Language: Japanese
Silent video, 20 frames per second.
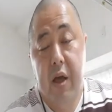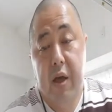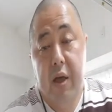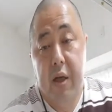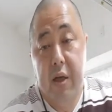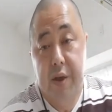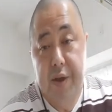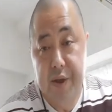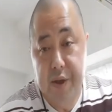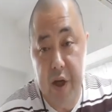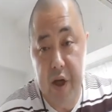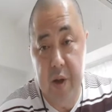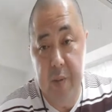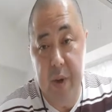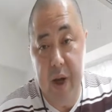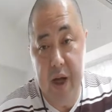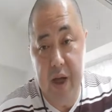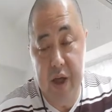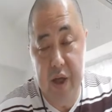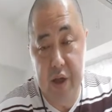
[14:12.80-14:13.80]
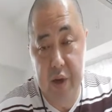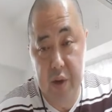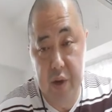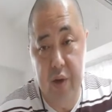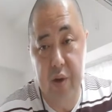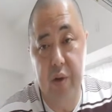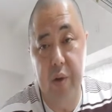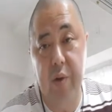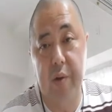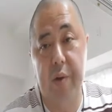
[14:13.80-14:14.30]
捨てる前にぐっ
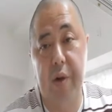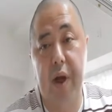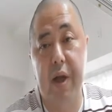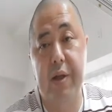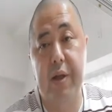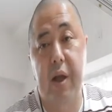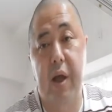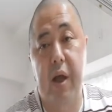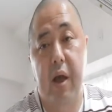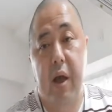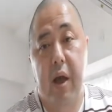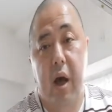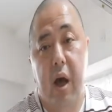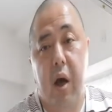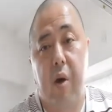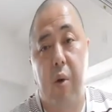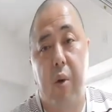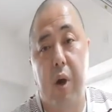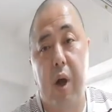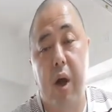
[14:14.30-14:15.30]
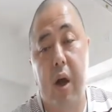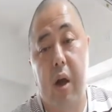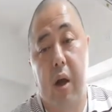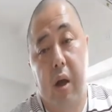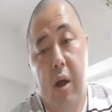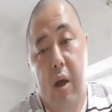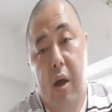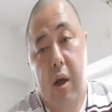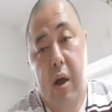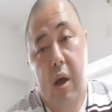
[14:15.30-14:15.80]
とこらえて、あ、これ、
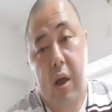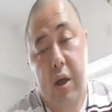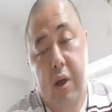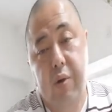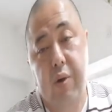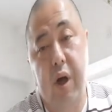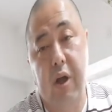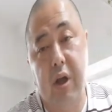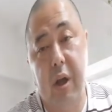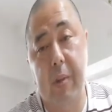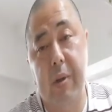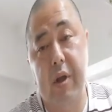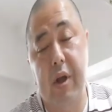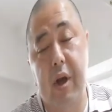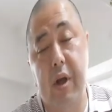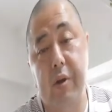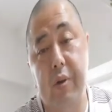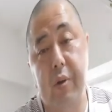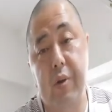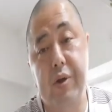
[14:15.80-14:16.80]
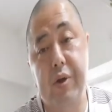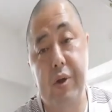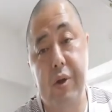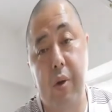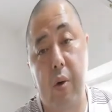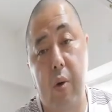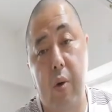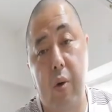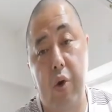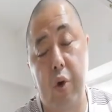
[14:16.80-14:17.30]
犬が食べたらどうし
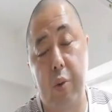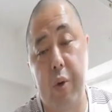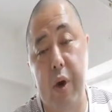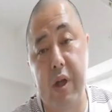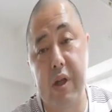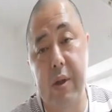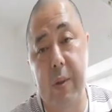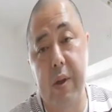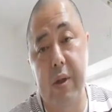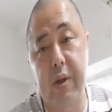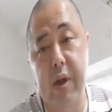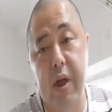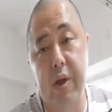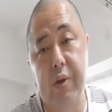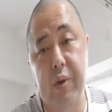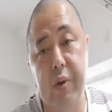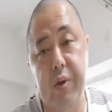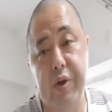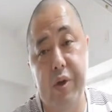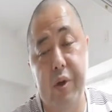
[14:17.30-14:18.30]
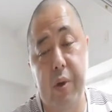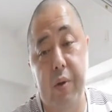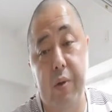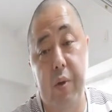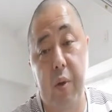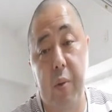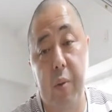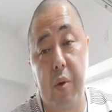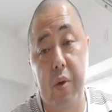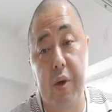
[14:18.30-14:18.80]
よう、子供が触ったらどうしよう
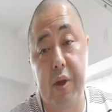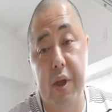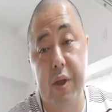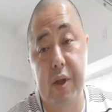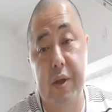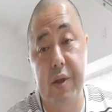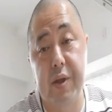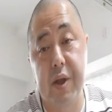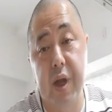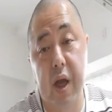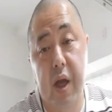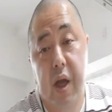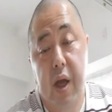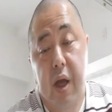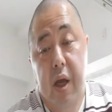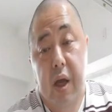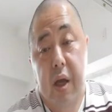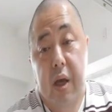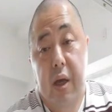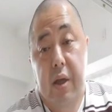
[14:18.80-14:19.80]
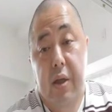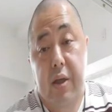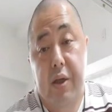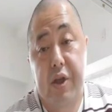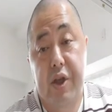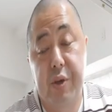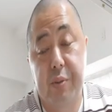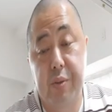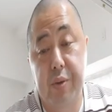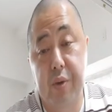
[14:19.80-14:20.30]
と思ってですね、
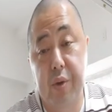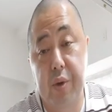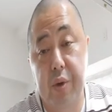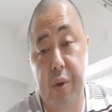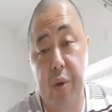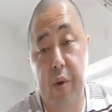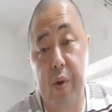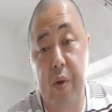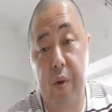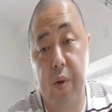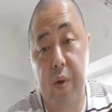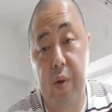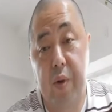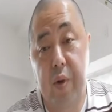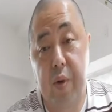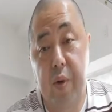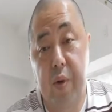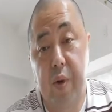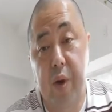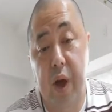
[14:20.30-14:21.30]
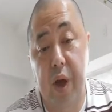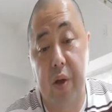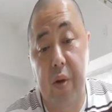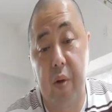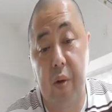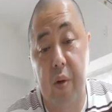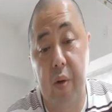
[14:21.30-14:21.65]
自分の、あの、